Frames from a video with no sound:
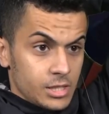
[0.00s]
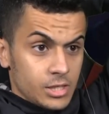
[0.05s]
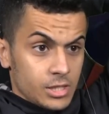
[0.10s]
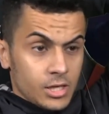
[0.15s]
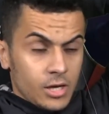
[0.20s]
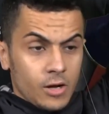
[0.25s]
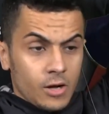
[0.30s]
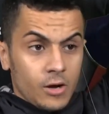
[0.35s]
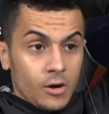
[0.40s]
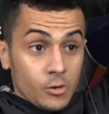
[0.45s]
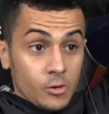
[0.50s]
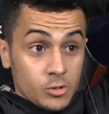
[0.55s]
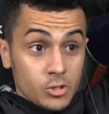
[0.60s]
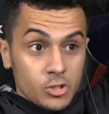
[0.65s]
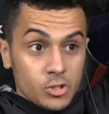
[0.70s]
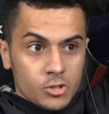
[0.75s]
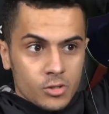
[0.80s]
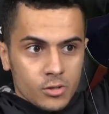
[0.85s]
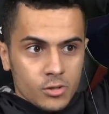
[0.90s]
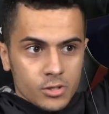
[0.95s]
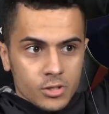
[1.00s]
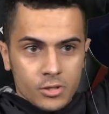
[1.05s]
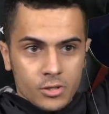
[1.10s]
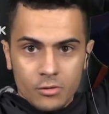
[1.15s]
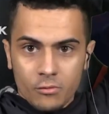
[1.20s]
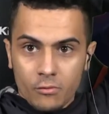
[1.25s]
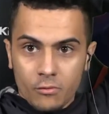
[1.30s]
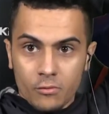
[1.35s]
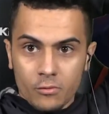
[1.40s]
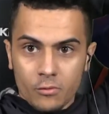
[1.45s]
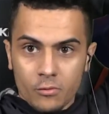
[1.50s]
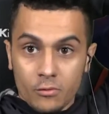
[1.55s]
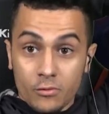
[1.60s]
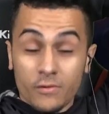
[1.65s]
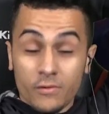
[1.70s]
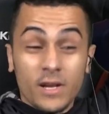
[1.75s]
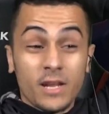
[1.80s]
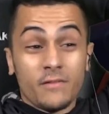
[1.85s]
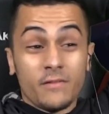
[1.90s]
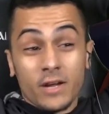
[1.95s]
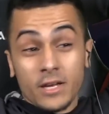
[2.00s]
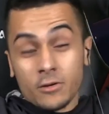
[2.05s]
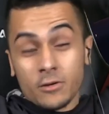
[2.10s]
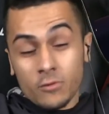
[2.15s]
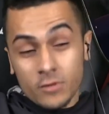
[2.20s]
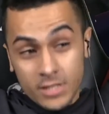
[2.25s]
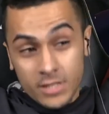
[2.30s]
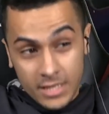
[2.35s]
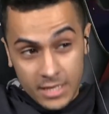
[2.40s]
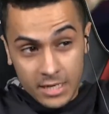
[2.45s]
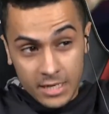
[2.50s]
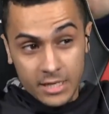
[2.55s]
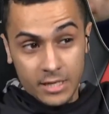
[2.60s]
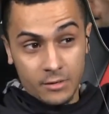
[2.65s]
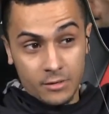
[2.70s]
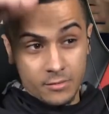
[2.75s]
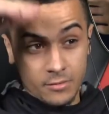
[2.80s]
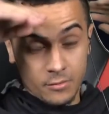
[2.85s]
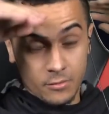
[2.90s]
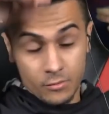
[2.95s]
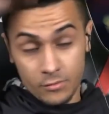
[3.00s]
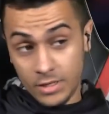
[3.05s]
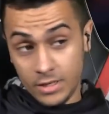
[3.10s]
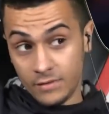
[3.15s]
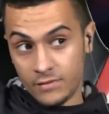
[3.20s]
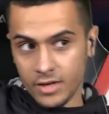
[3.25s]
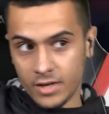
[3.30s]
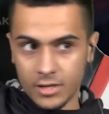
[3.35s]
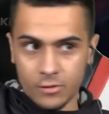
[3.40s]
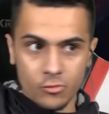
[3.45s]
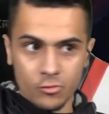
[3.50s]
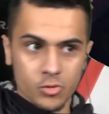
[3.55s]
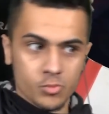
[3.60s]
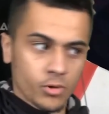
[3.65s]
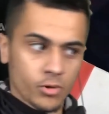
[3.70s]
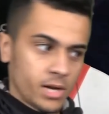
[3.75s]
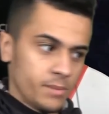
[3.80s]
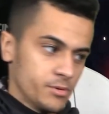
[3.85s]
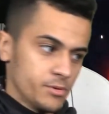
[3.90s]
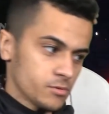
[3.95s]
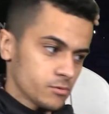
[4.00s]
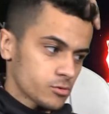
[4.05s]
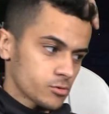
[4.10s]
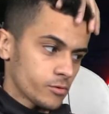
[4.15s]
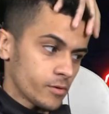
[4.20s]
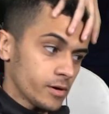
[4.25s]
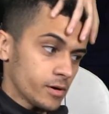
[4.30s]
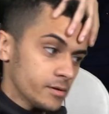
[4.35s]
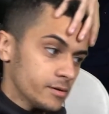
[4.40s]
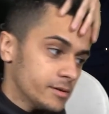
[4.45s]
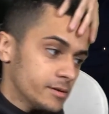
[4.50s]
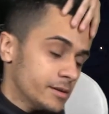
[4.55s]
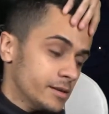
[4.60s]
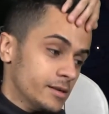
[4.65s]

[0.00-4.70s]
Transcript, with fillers: Euh, ensuite, euh, on, devait aller faire les courses avec la ligne. On devait aller faire les courses pour la maison, tu vois.